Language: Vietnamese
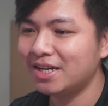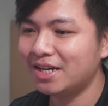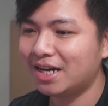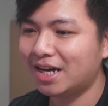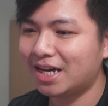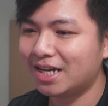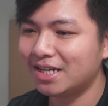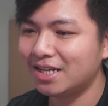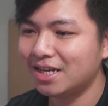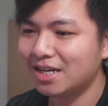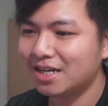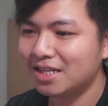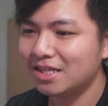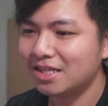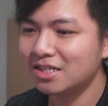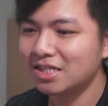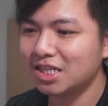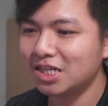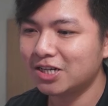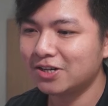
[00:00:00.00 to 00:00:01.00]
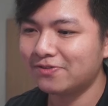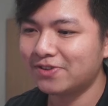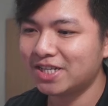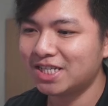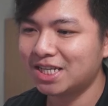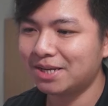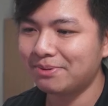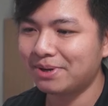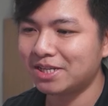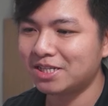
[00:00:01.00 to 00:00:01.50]
ha tương tự với
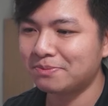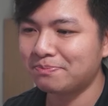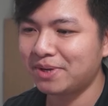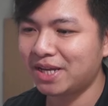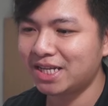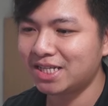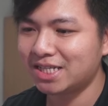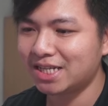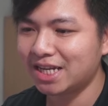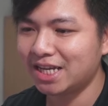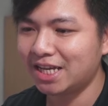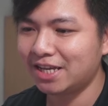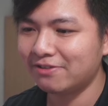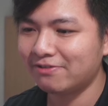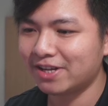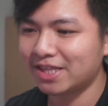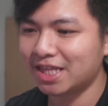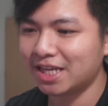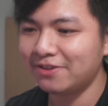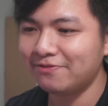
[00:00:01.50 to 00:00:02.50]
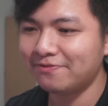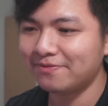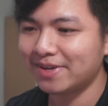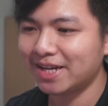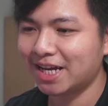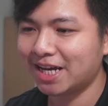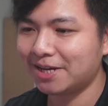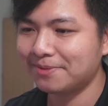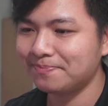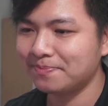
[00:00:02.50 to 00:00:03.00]
xếp SPSD và tip ha